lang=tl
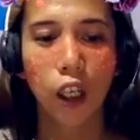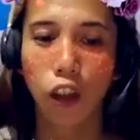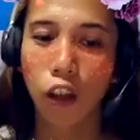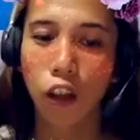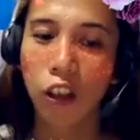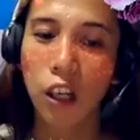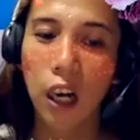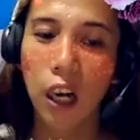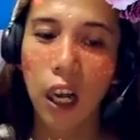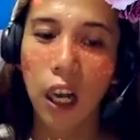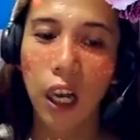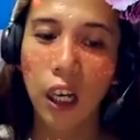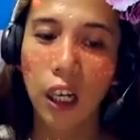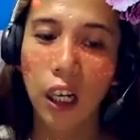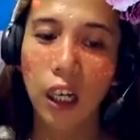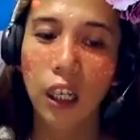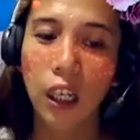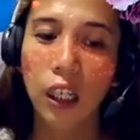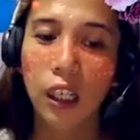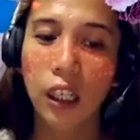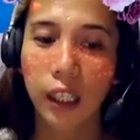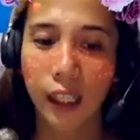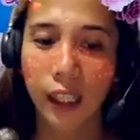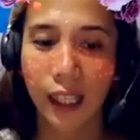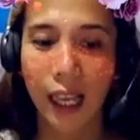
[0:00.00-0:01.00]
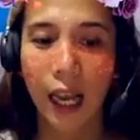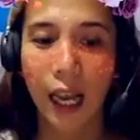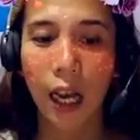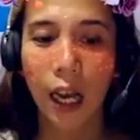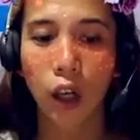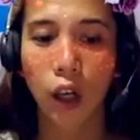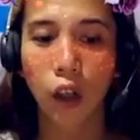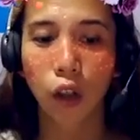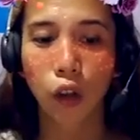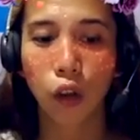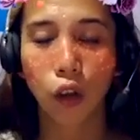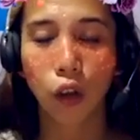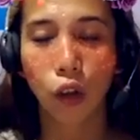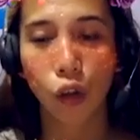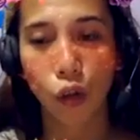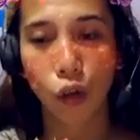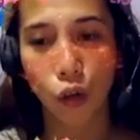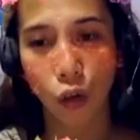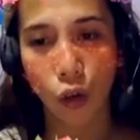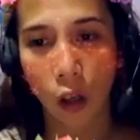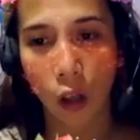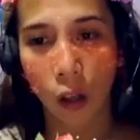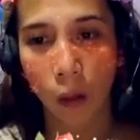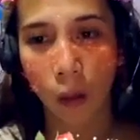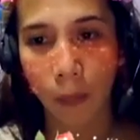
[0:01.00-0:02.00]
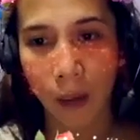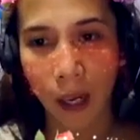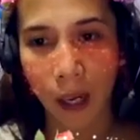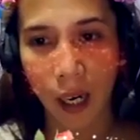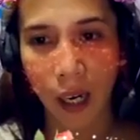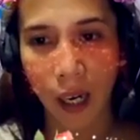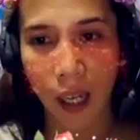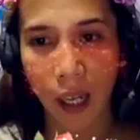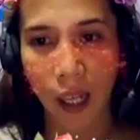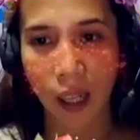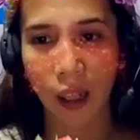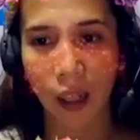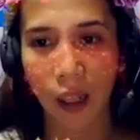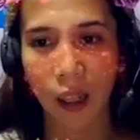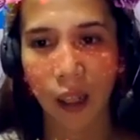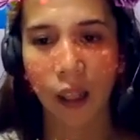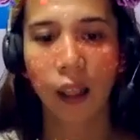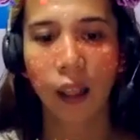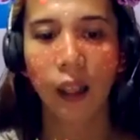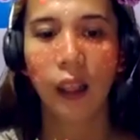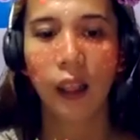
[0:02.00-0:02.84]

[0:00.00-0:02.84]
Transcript: yun lang sound control panel.